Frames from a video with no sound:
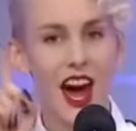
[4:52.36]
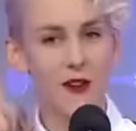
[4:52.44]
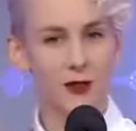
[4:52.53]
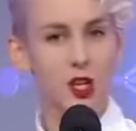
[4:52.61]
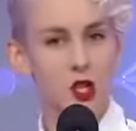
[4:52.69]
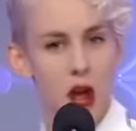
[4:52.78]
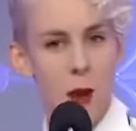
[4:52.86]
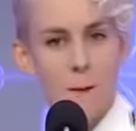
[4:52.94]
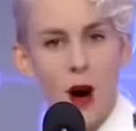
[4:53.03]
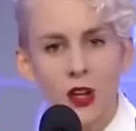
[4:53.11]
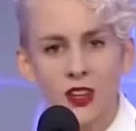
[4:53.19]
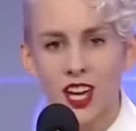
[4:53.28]
greift er zu den
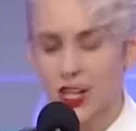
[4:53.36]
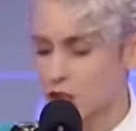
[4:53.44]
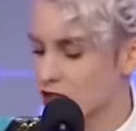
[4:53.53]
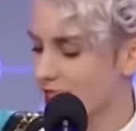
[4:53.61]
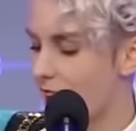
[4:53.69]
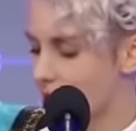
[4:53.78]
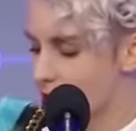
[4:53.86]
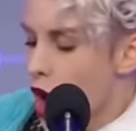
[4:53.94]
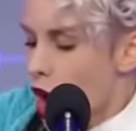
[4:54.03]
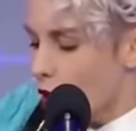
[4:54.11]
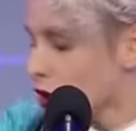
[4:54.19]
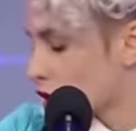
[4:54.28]
Bondage-Seilen
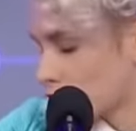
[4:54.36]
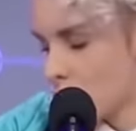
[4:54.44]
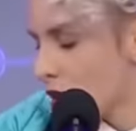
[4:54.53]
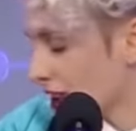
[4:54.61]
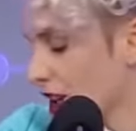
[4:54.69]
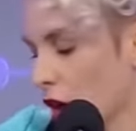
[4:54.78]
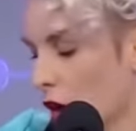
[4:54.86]
und schnürt